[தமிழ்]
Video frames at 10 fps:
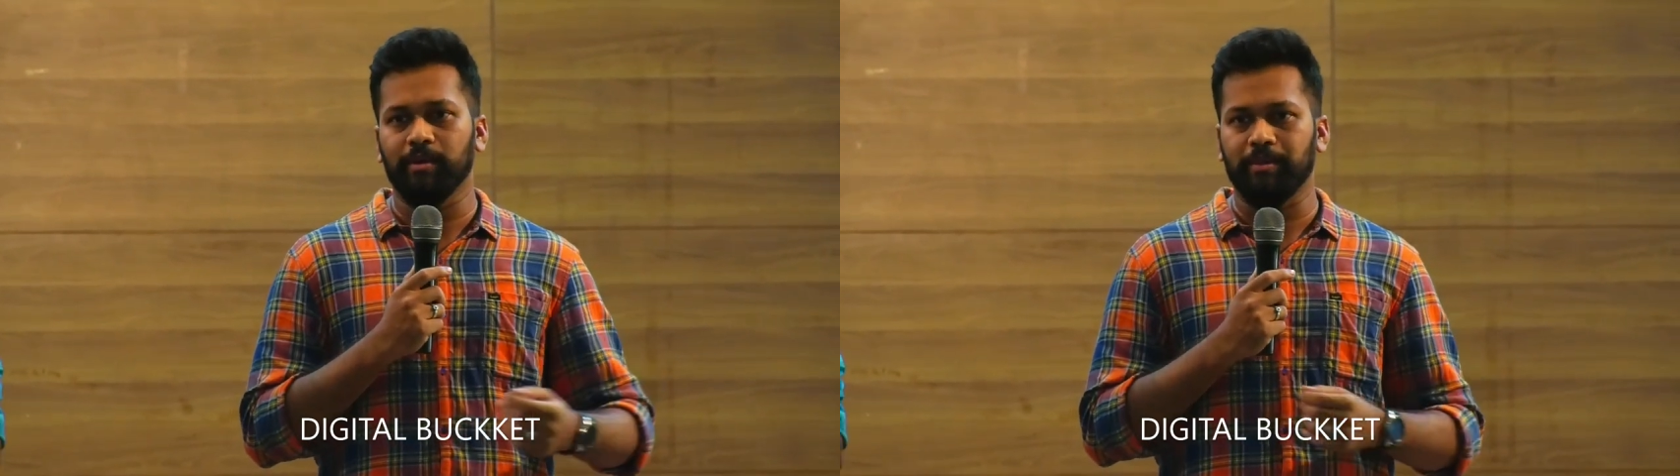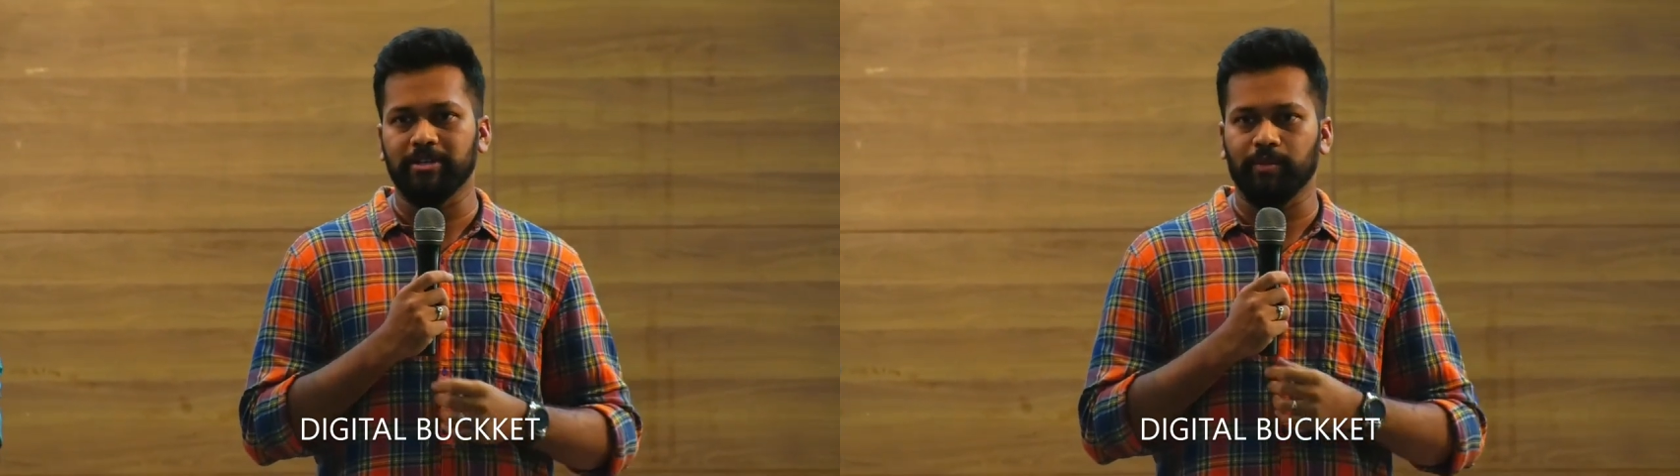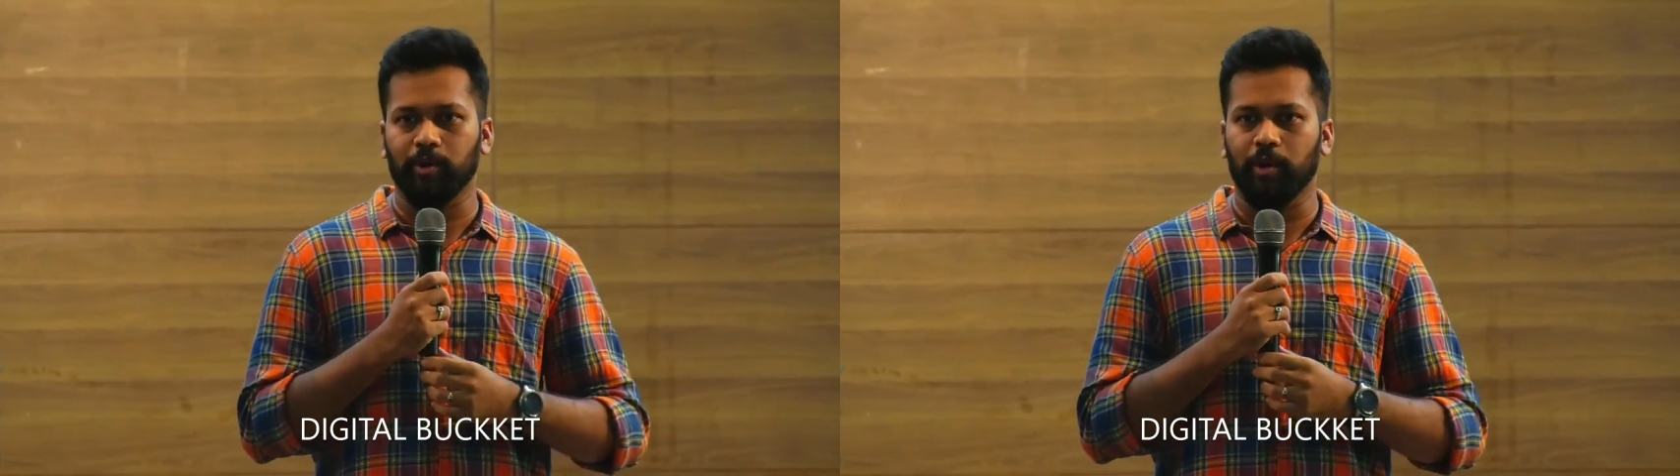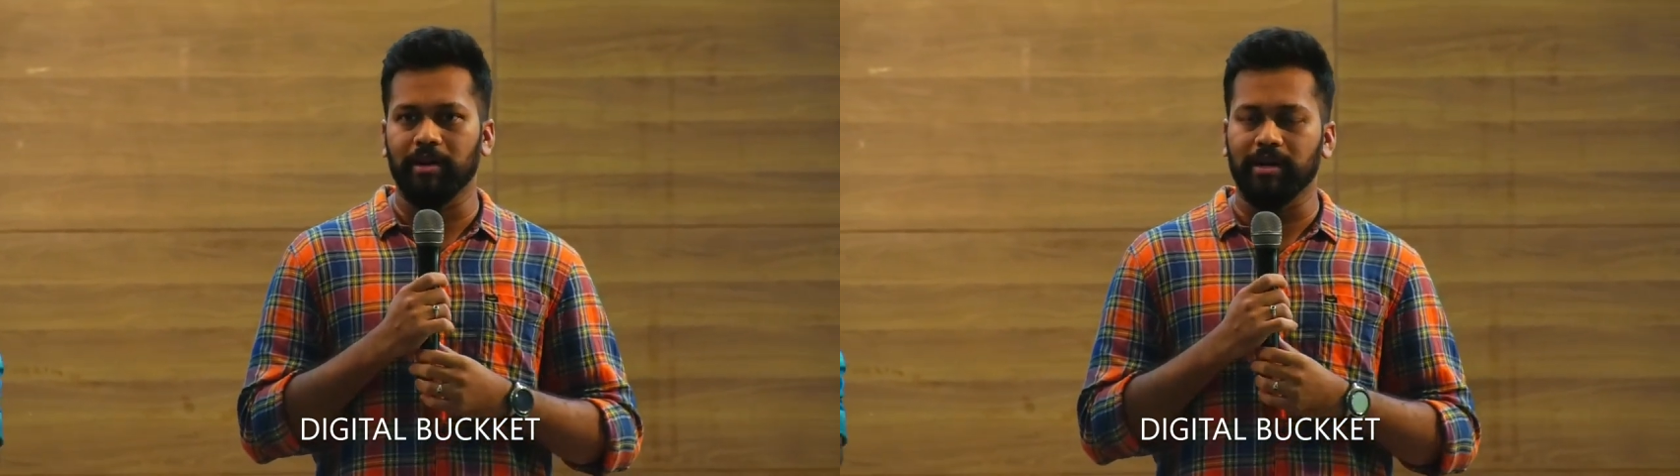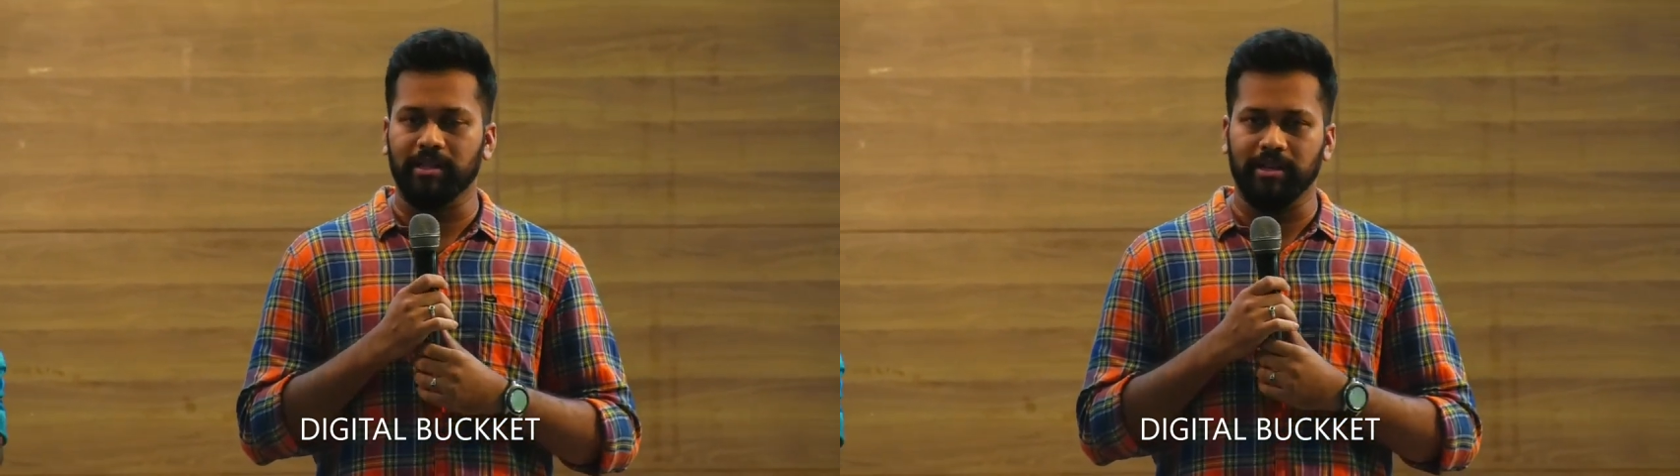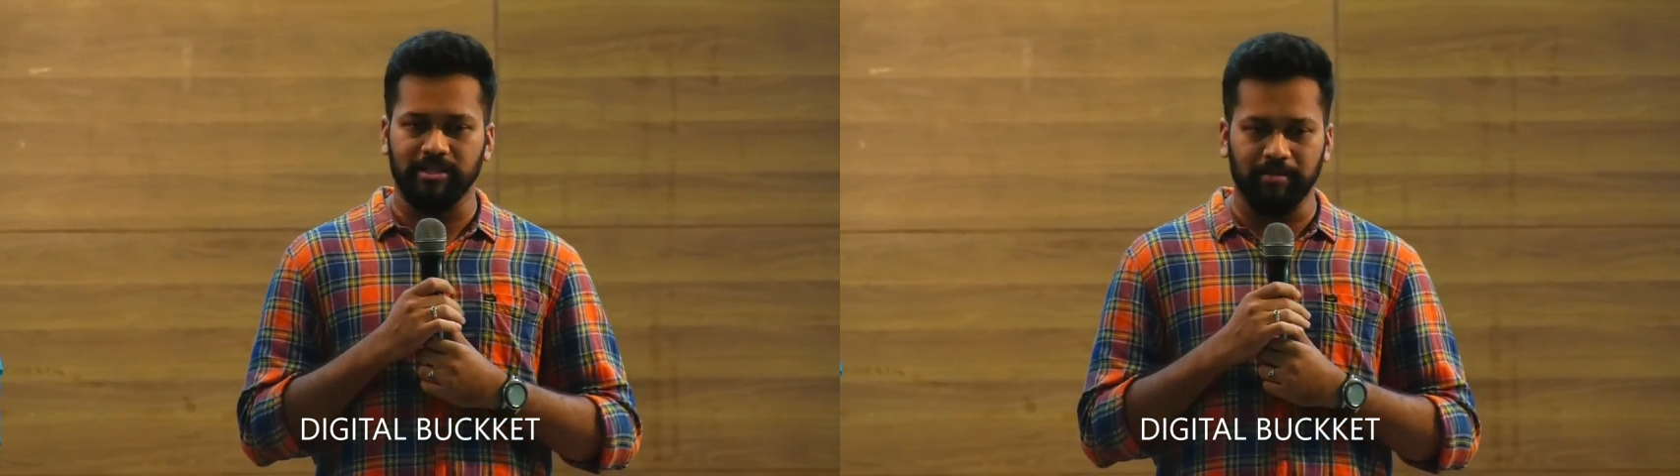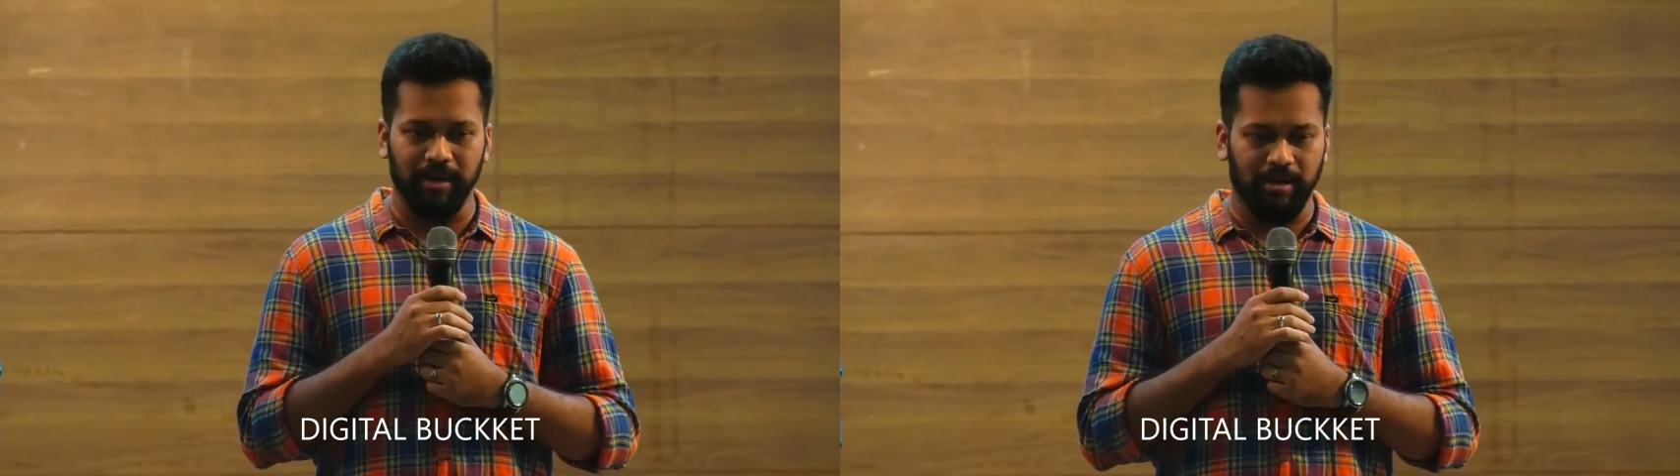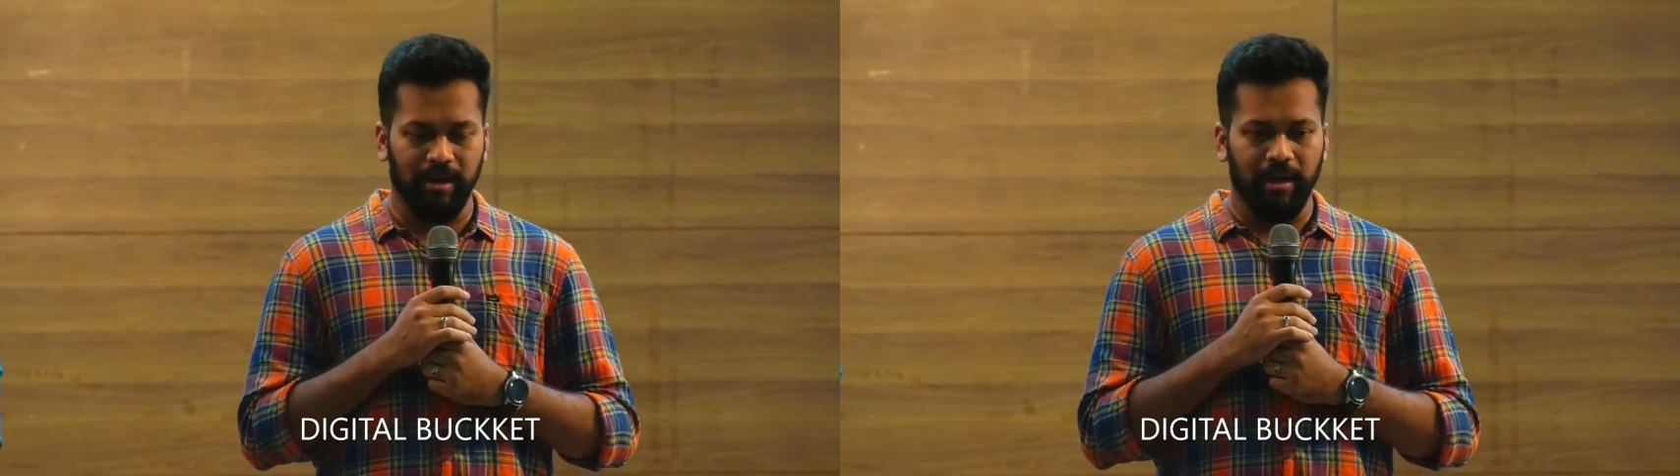போய் பேச போறோம் அப்படின்றது இருந்துச்சு
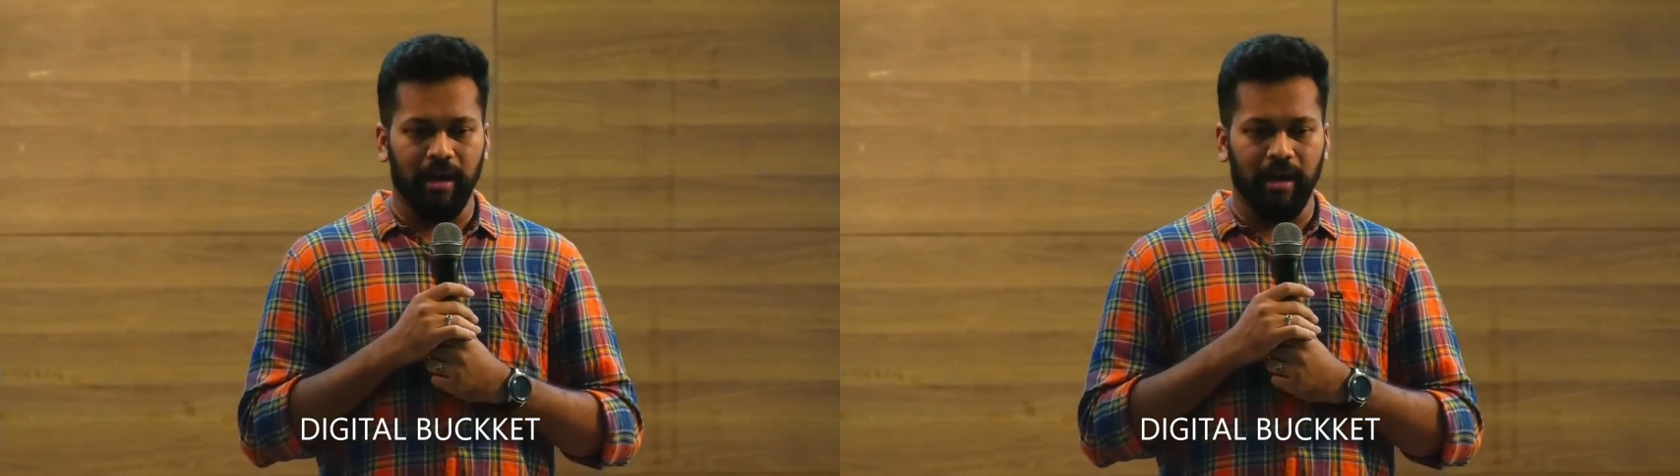பட்